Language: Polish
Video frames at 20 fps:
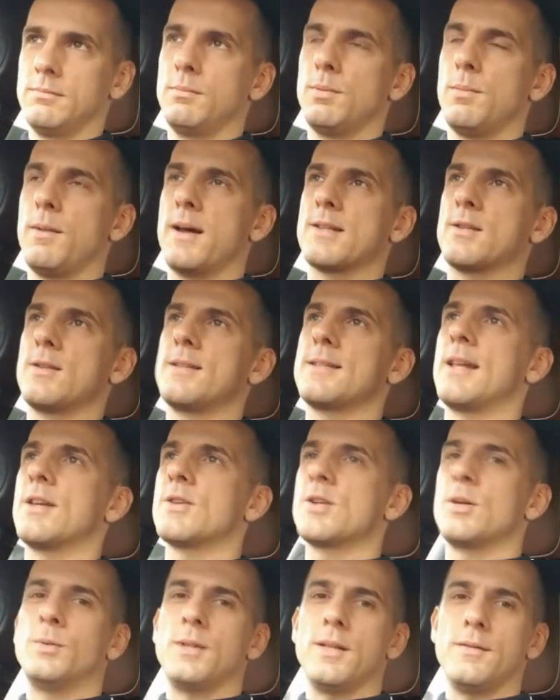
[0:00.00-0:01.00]
bo bardzo jej
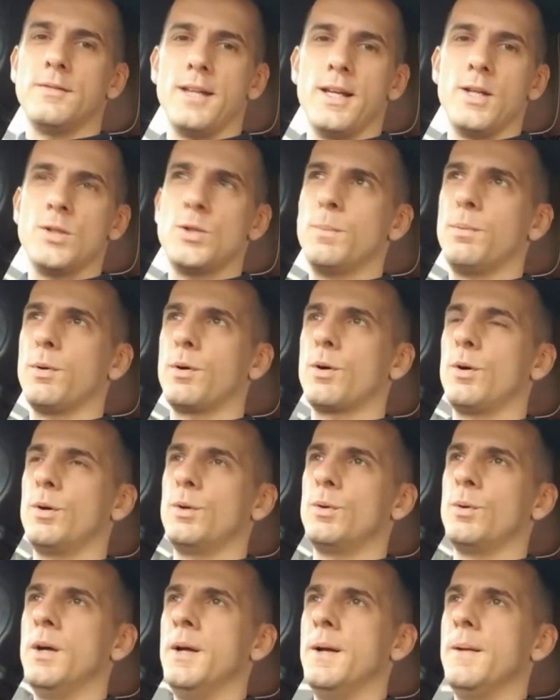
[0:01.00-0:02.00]
zależało na wynajęciu
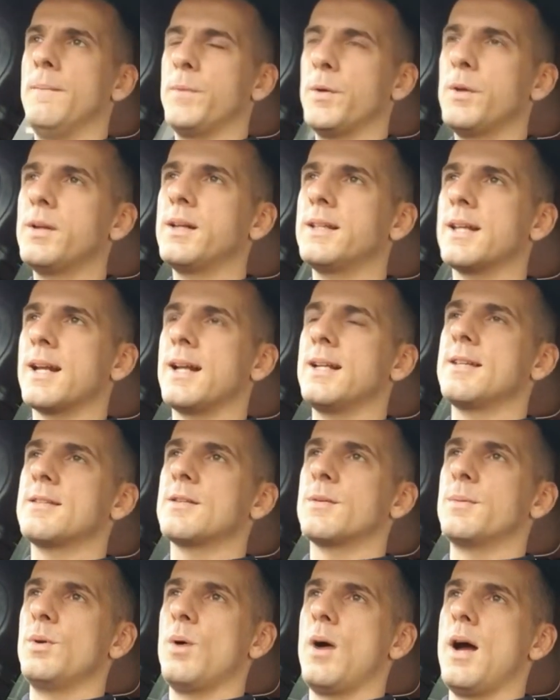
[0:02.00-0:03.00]
pokoju, no i generalnie
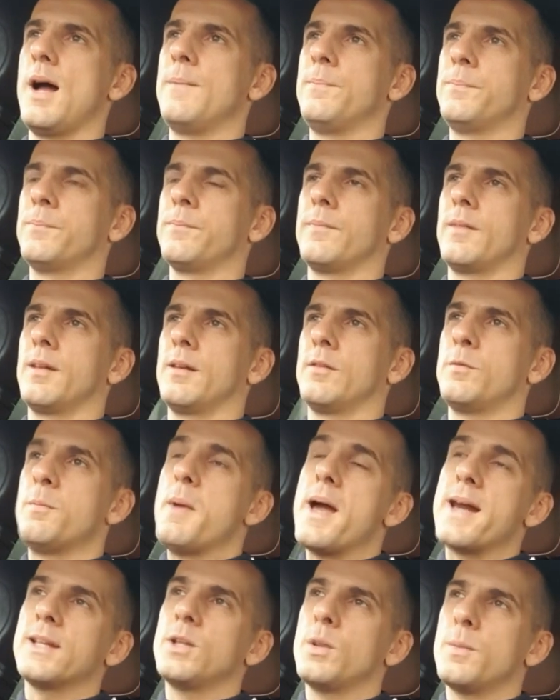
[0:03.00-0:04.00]
zrobiła w
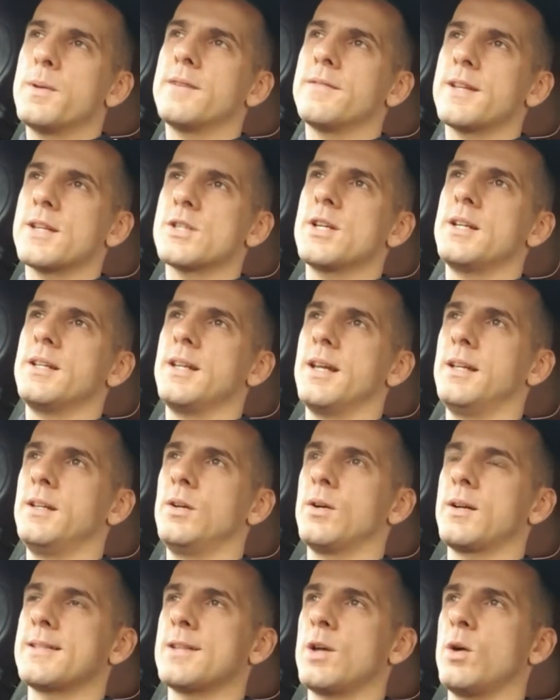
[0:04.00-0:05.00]
miarę dobre wrażenie i
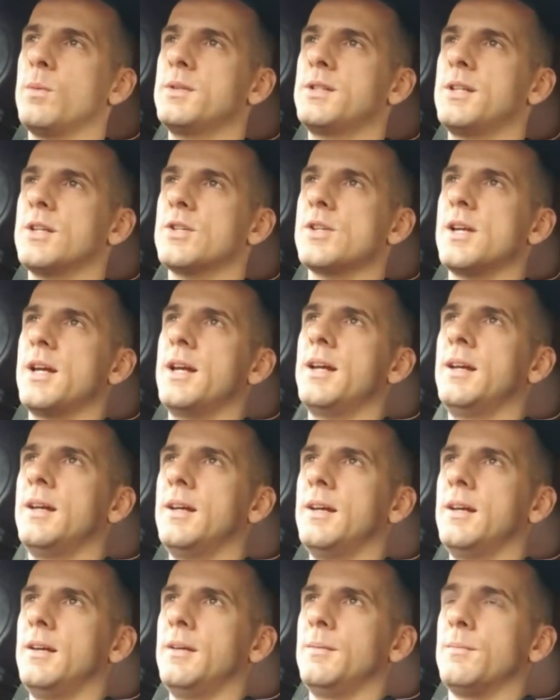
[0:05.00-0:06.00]
okazałoby się, że
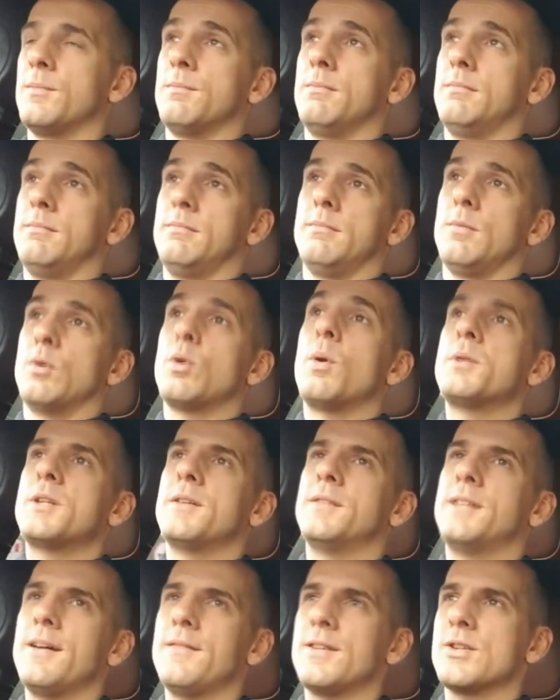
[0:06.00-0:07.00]
mogłoby
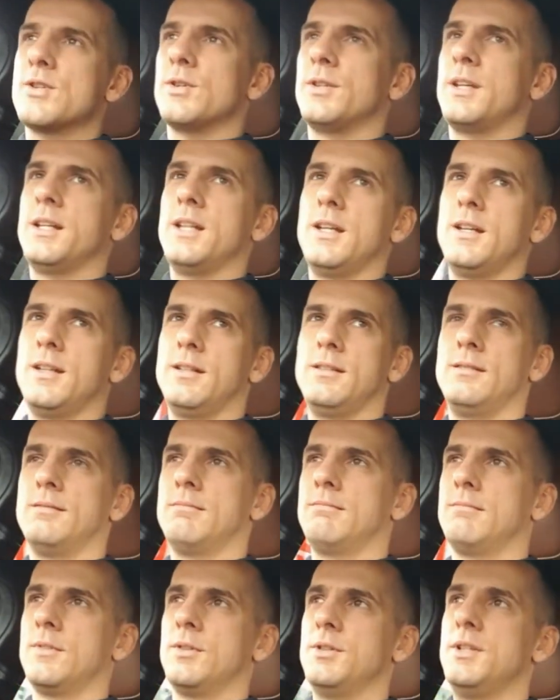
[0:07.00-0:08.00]
się wydawać, że ona nie,
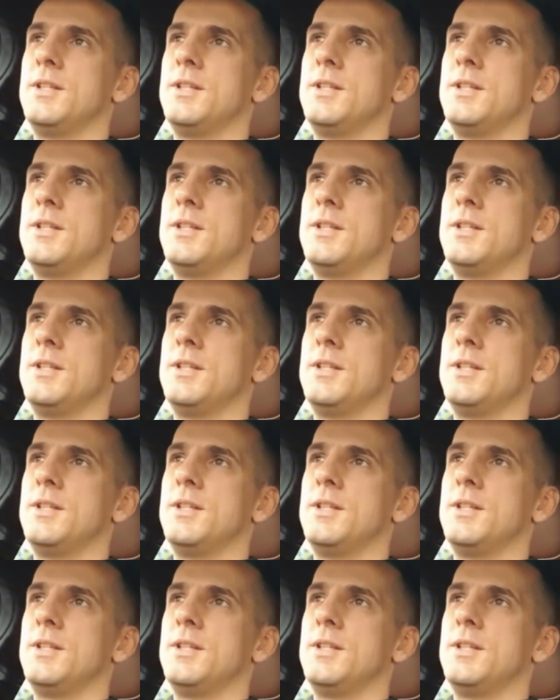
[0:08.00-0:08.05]
no